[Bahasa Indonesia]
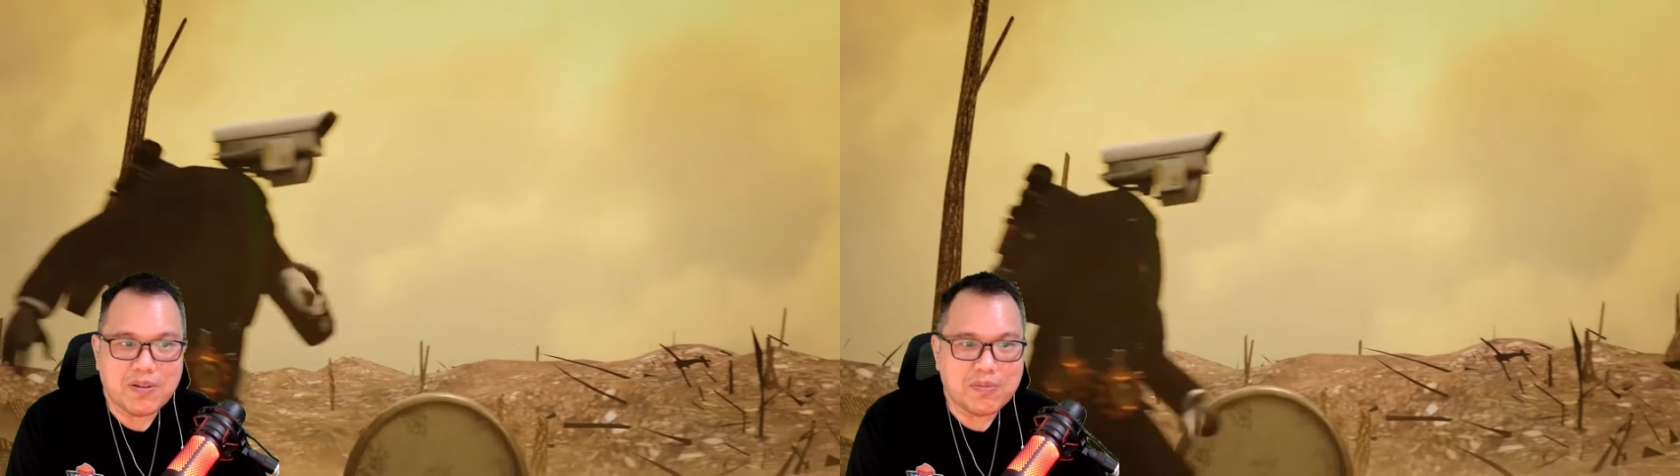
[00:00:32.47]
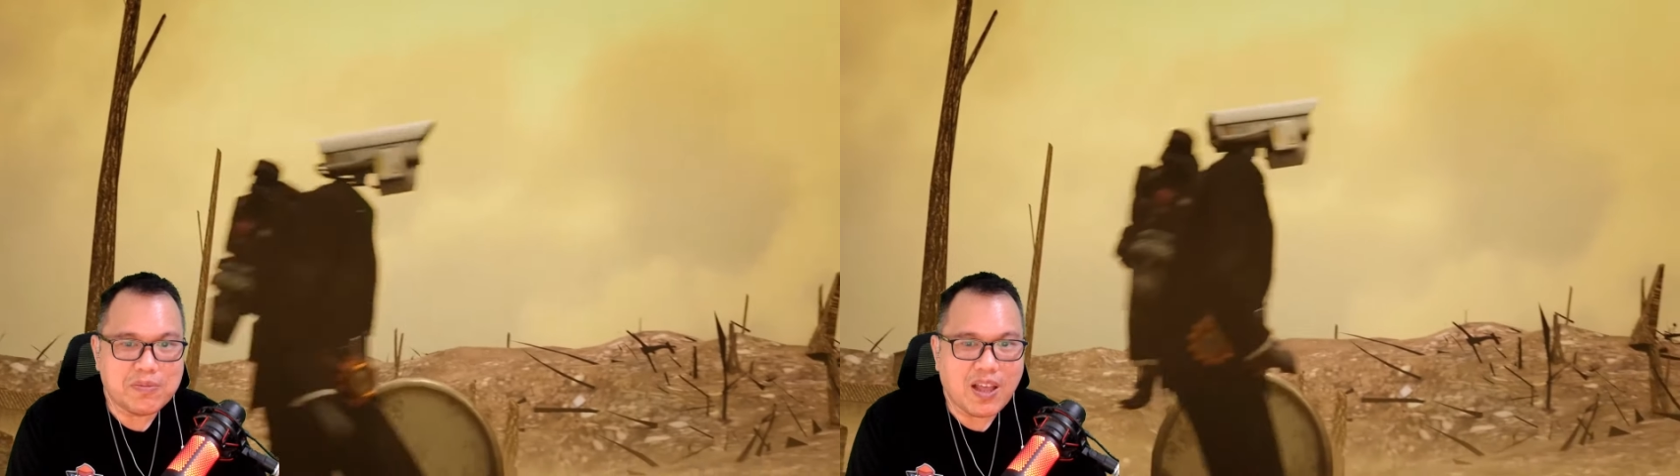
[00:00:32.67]

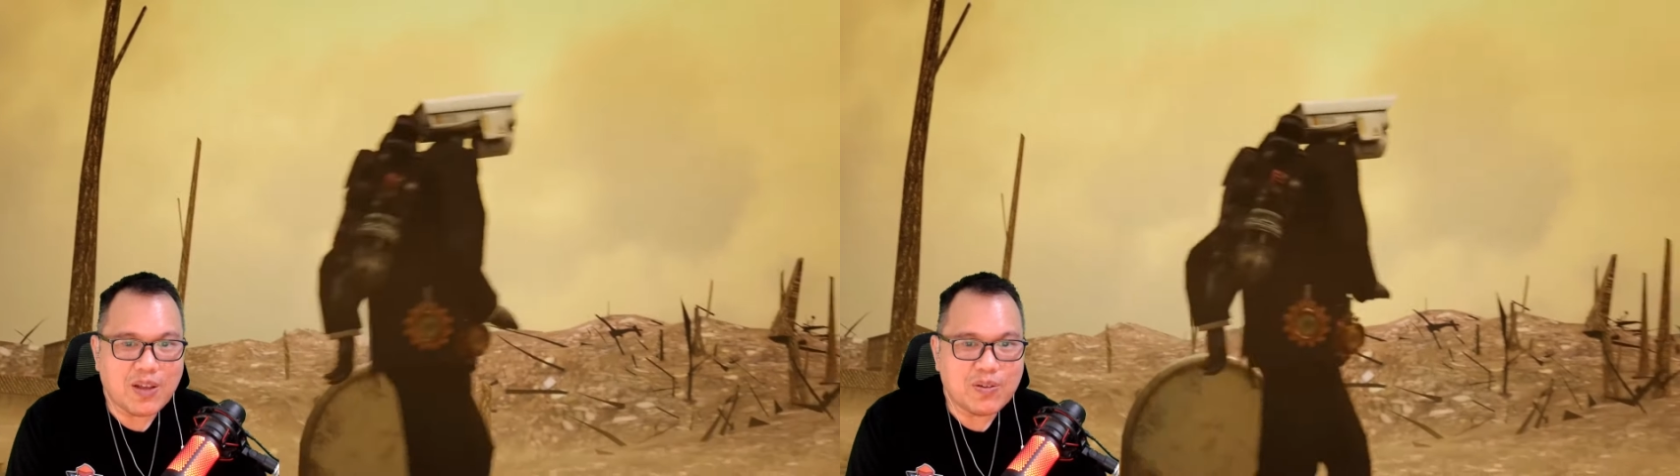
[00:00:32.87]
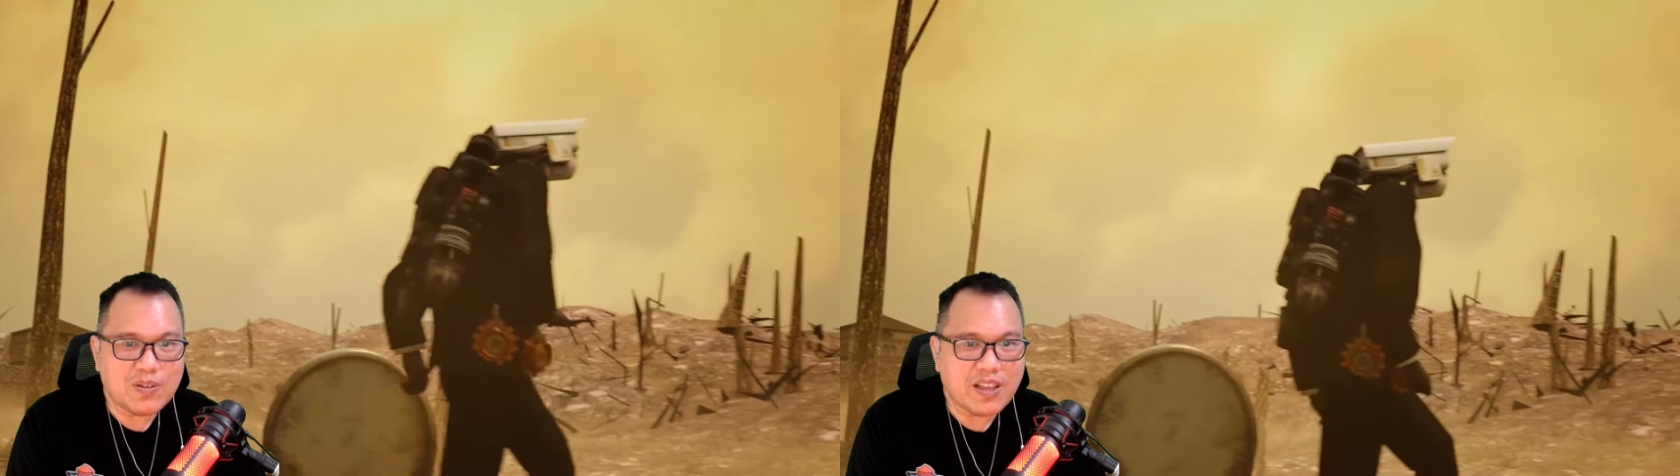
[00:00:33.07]
belum
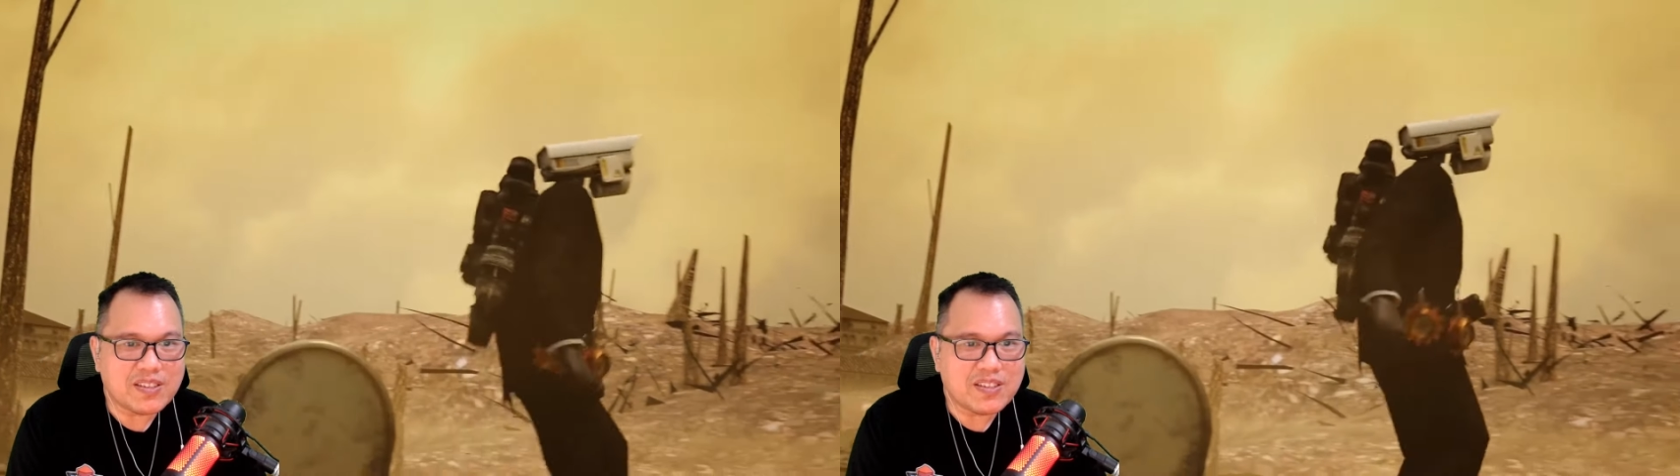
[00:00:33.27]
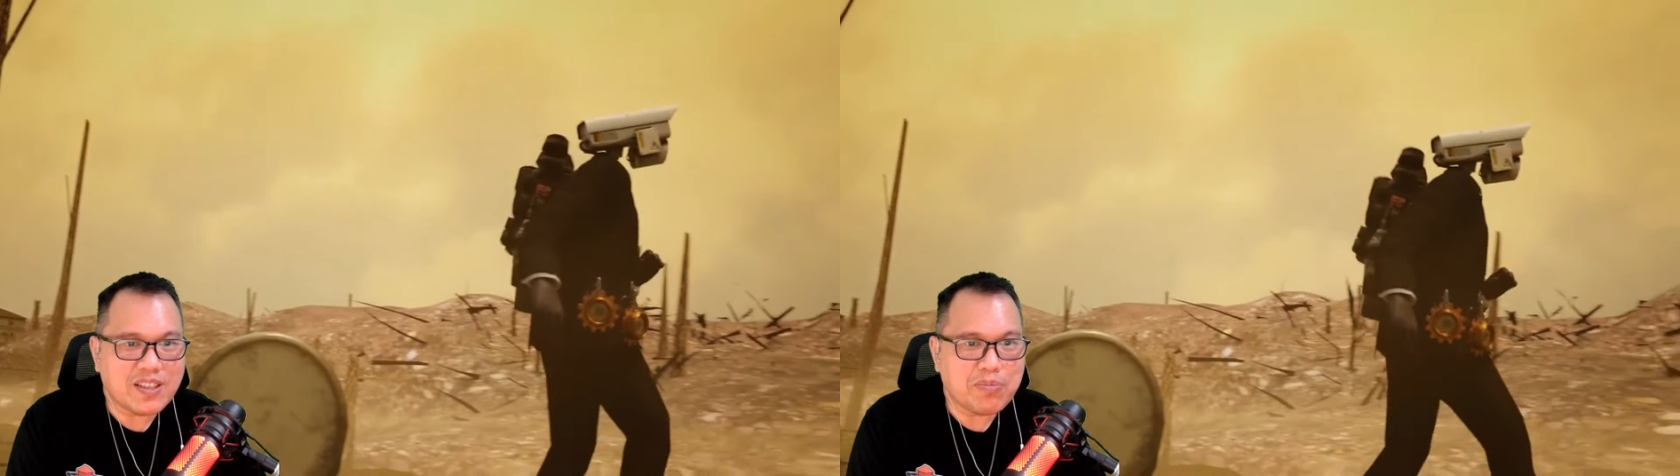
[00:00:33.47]
tahu
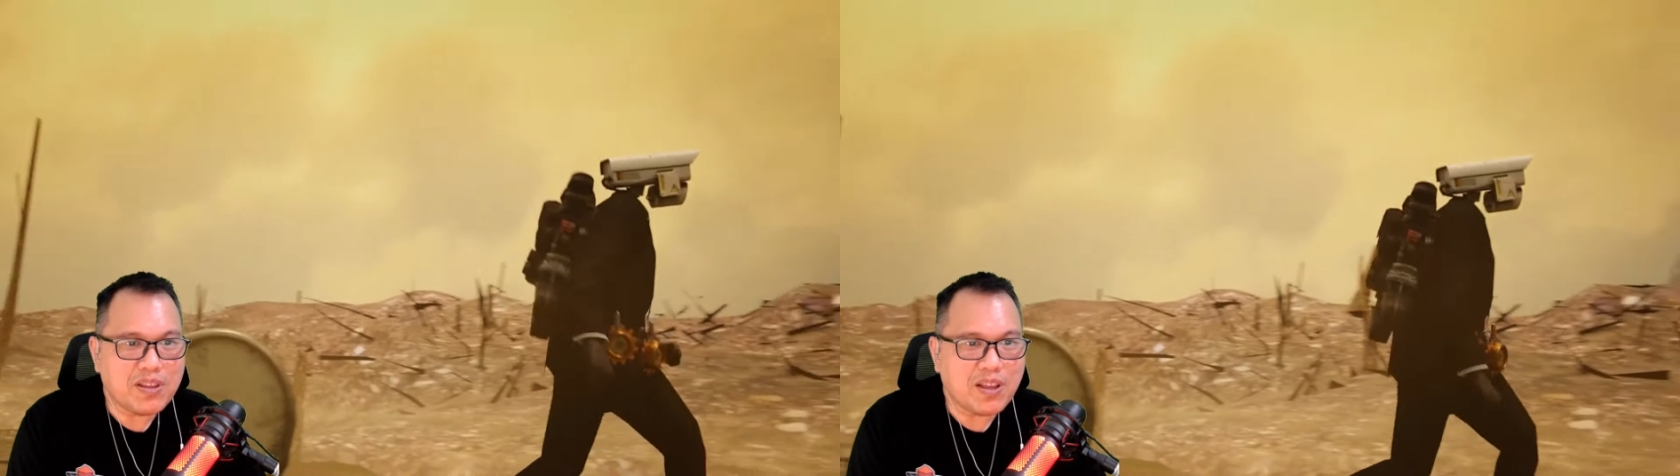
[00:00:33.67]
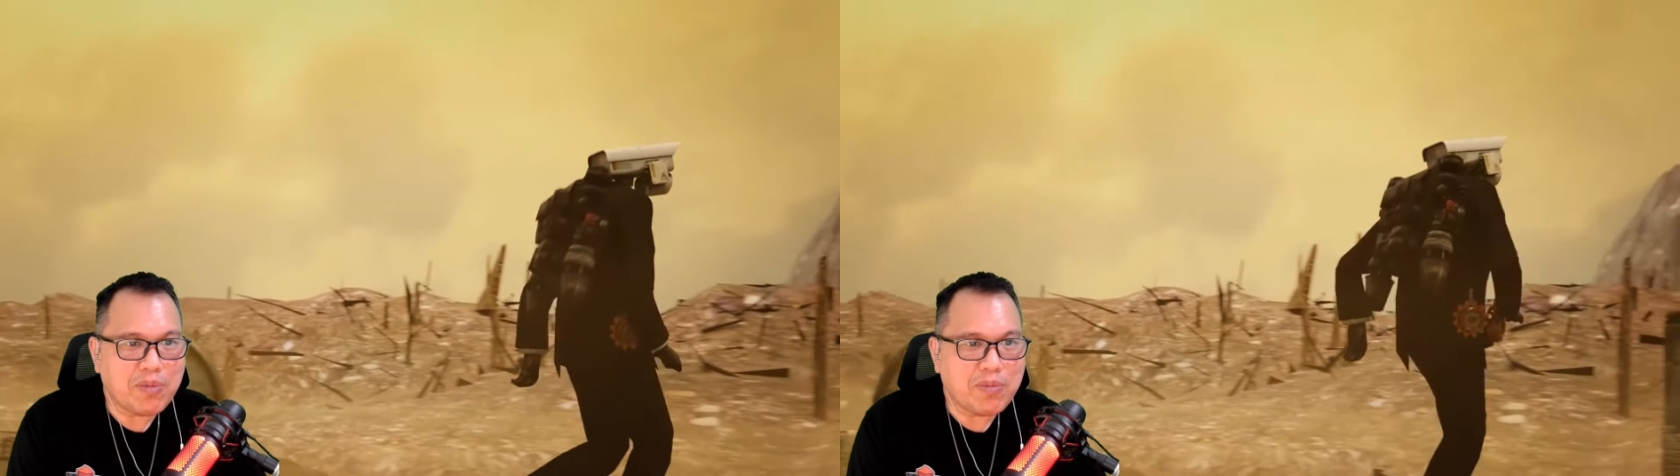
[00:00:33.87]
guys
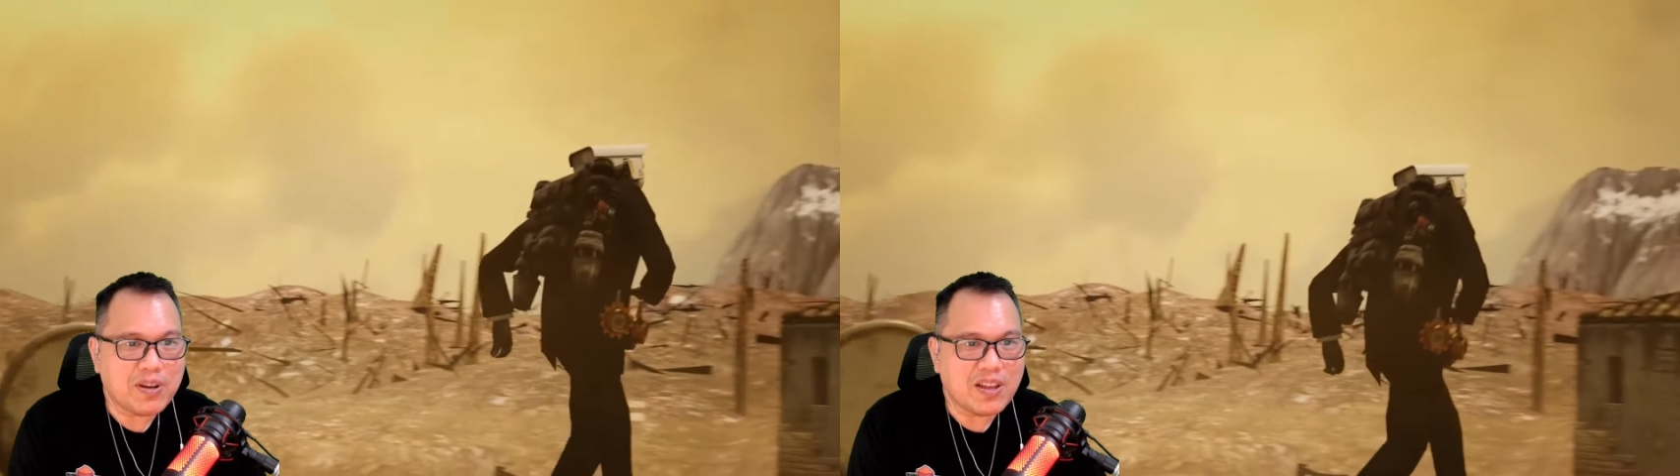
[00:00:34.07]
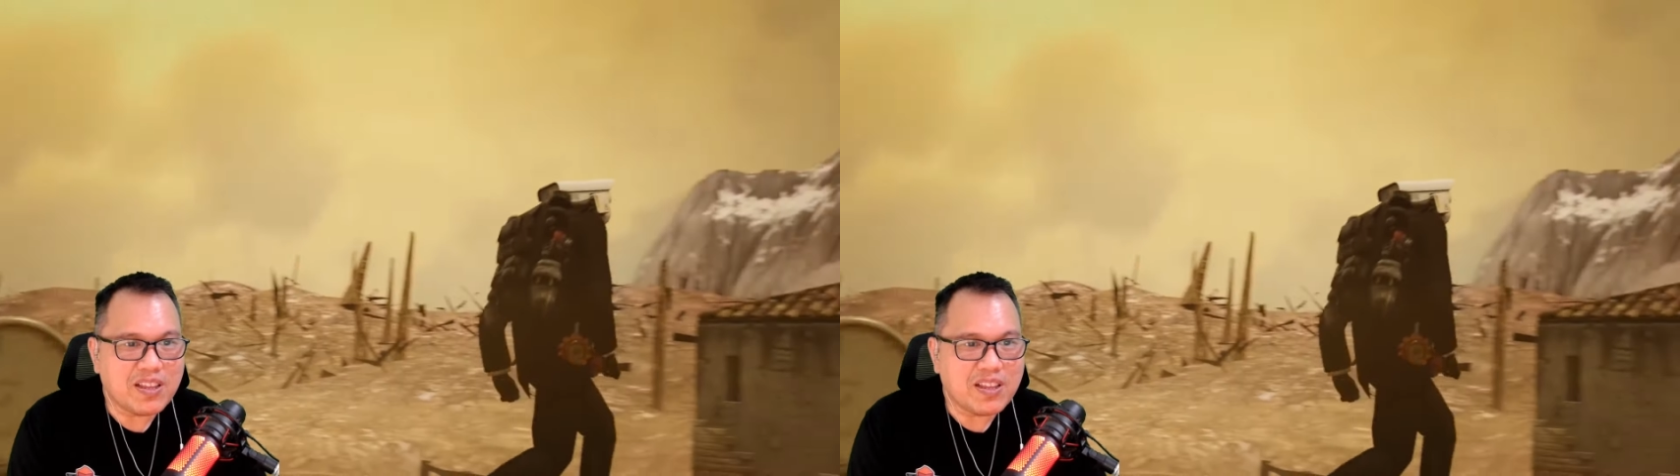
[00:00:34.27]
tapi nggak apa-apa